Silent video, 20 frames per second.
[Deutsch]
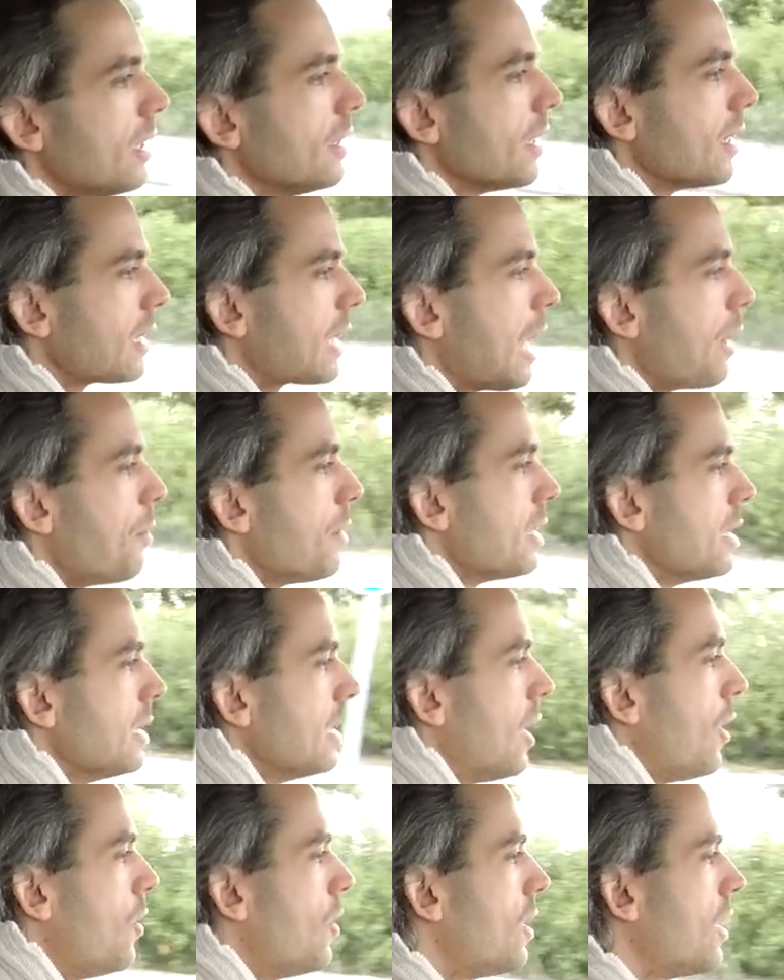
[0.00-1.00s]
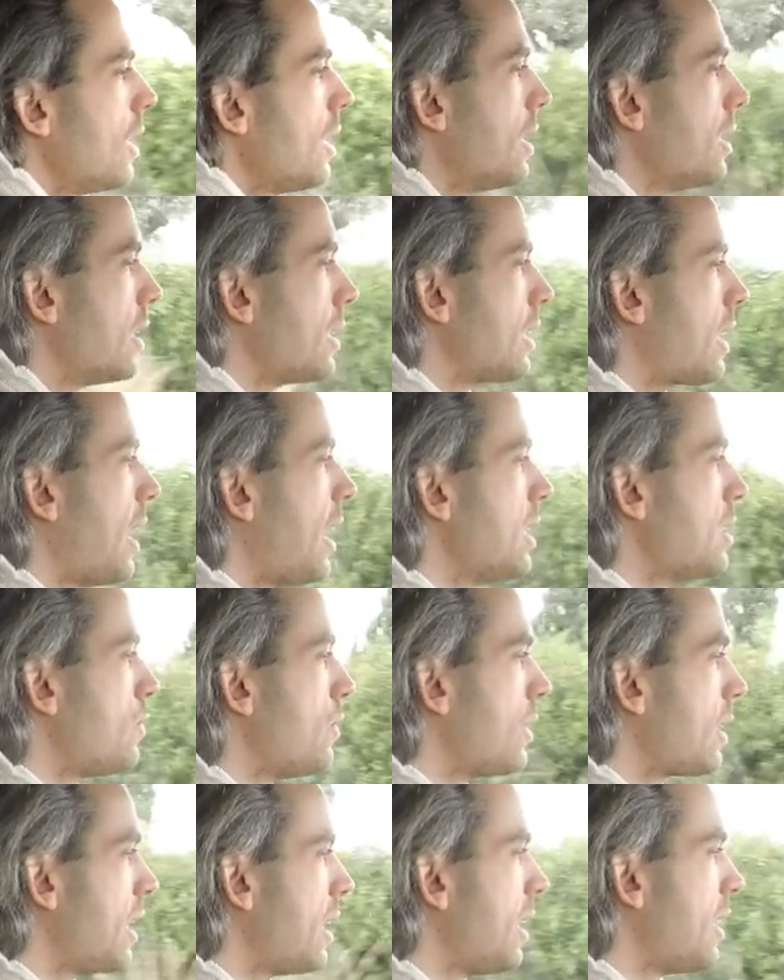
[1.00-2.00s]
dann kann man hier auch in den
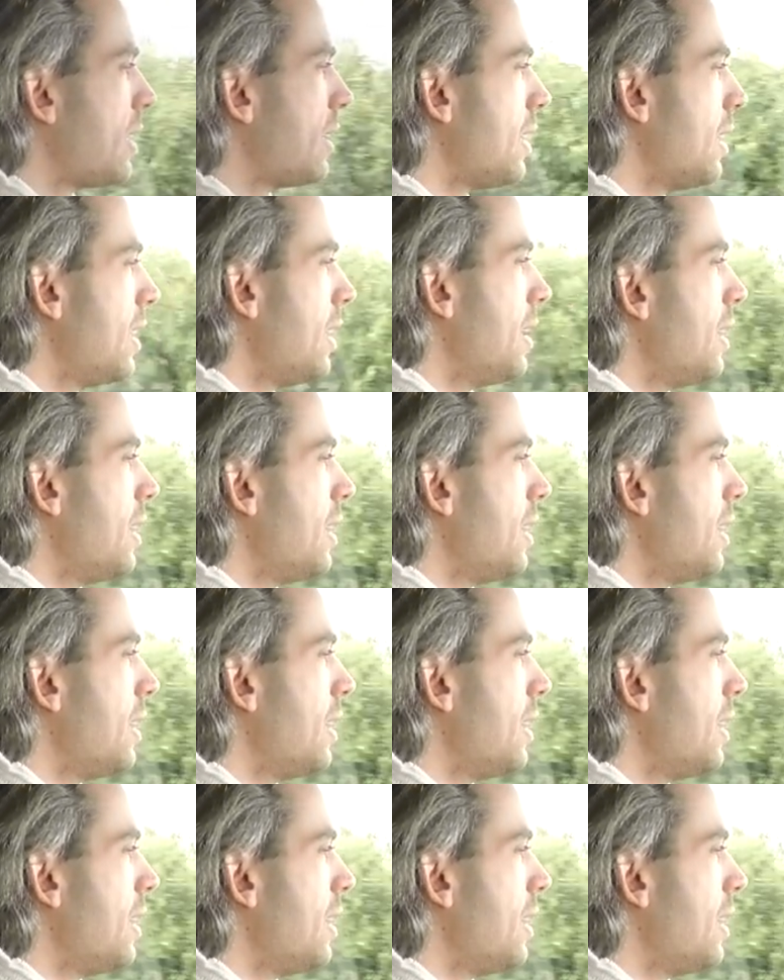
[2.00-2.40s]
Kreisverkehren